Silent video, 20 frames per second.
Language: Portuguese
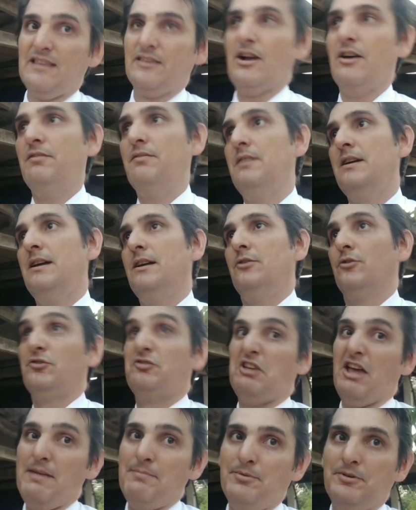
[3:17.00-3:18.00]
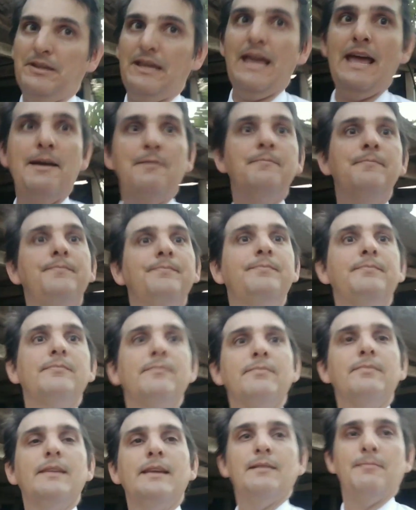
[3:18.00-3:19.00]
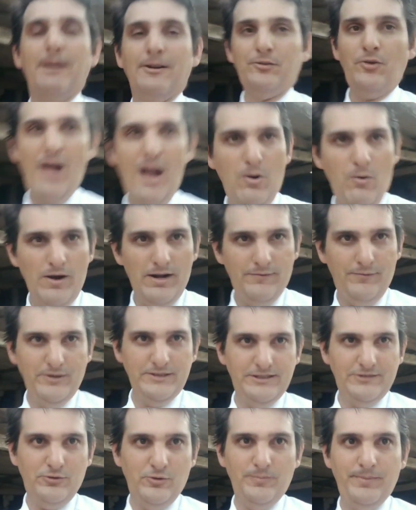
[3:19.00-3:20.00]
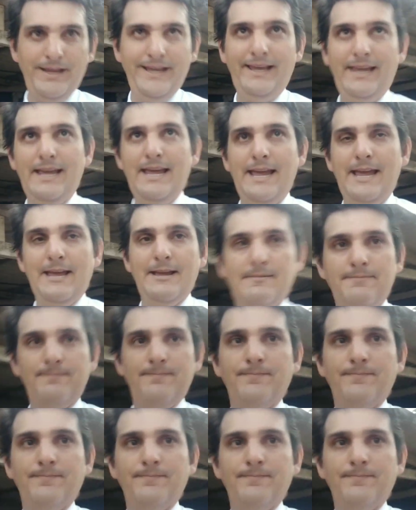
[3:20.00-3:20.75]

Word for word: tá, não sei porquê, mas só agora foi descobrir que